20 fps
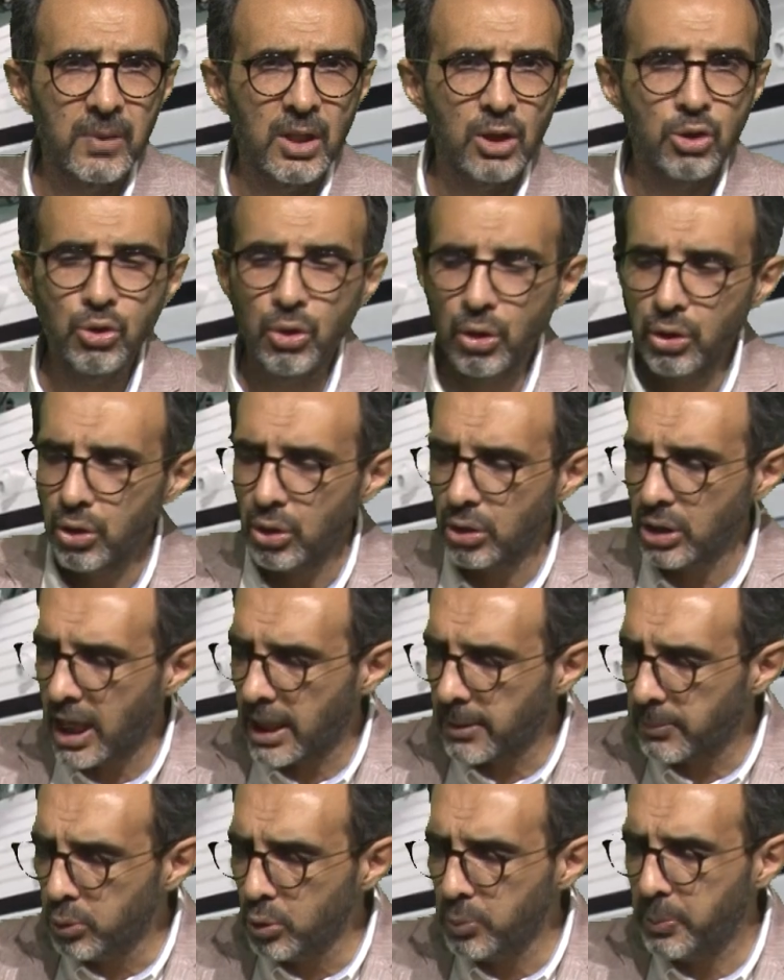
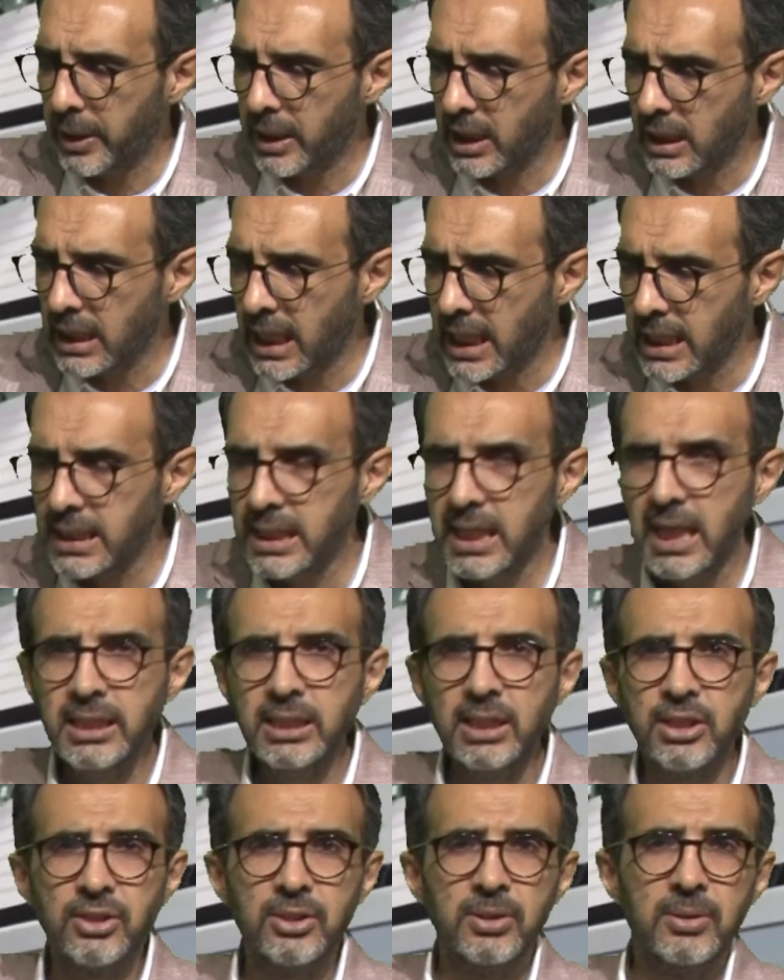Soruyorlar bu paralar
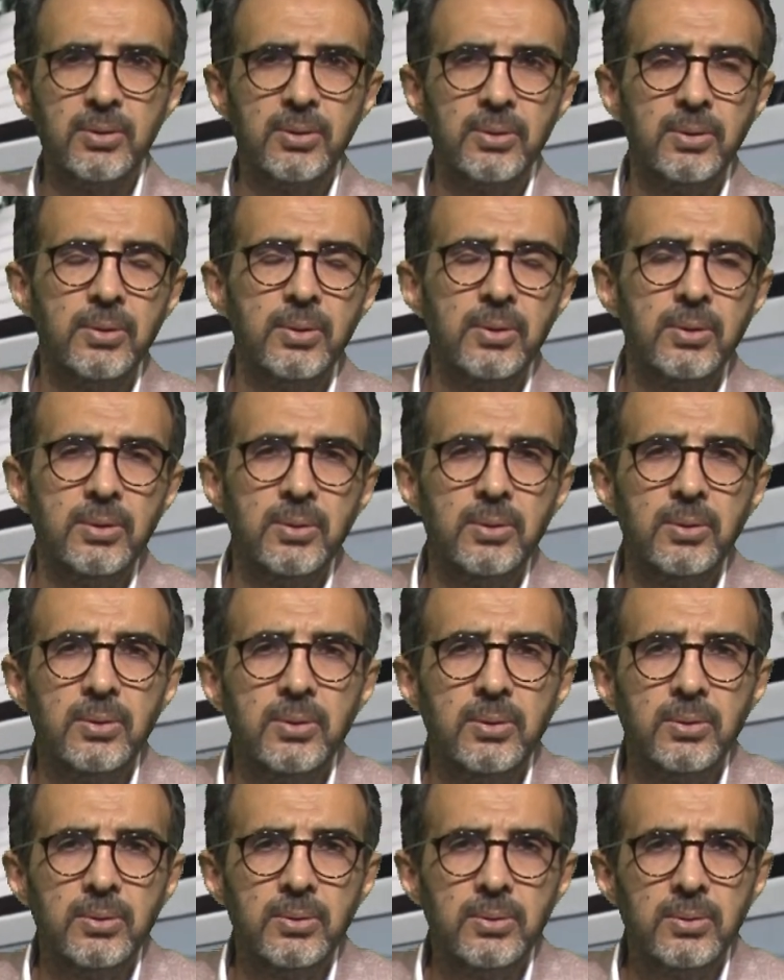nedir?
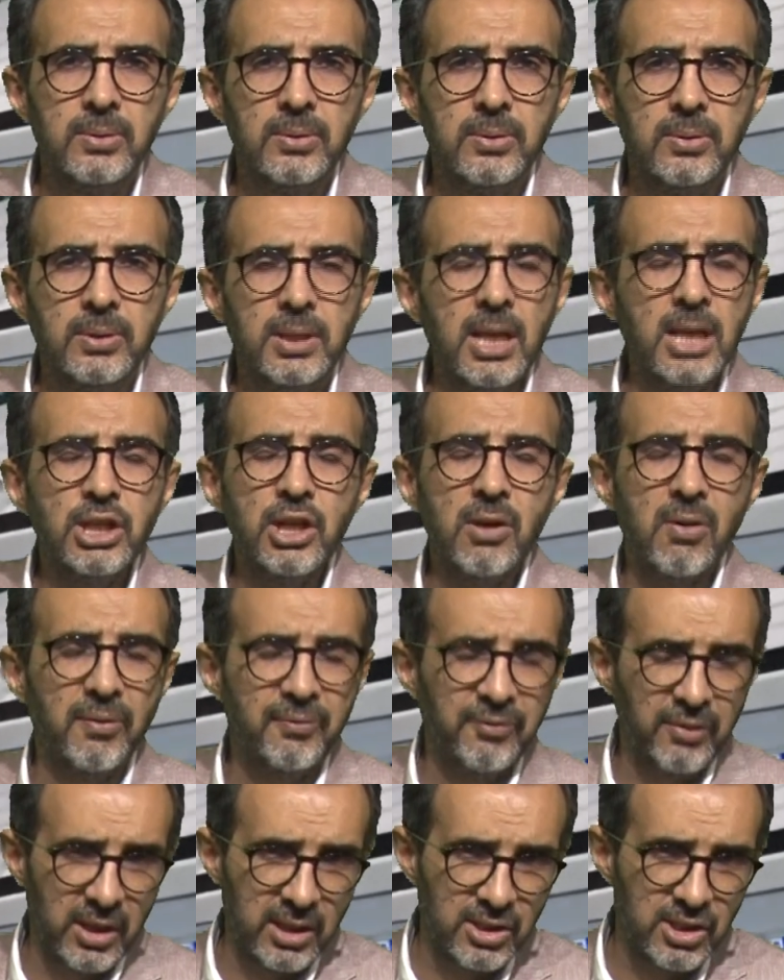Ne
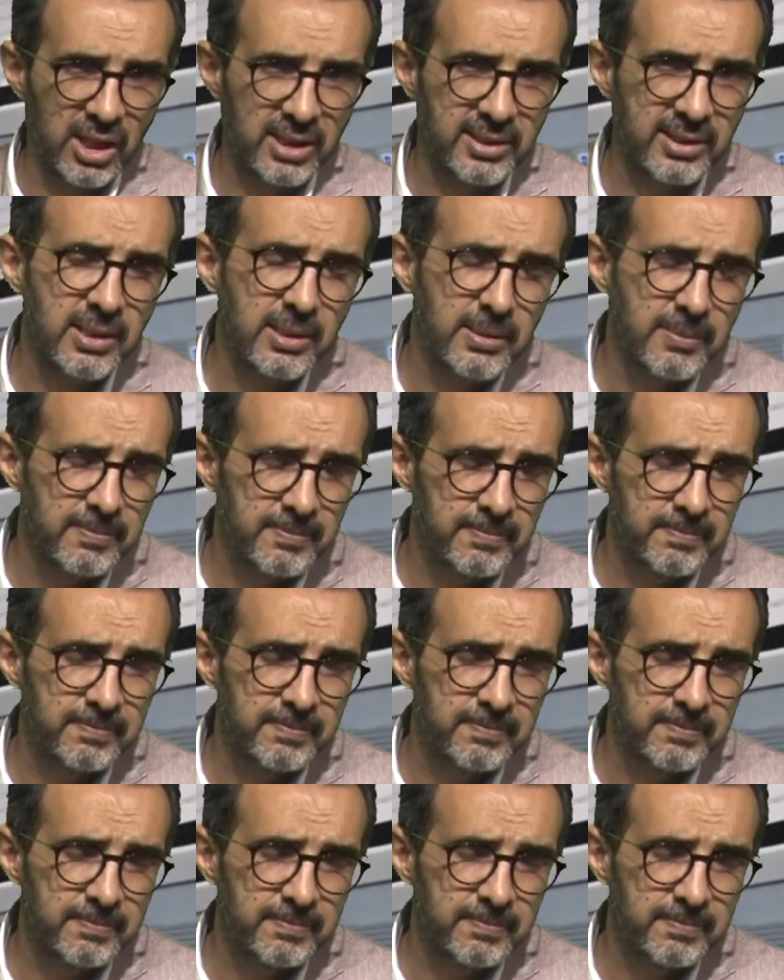cevap vereceksin?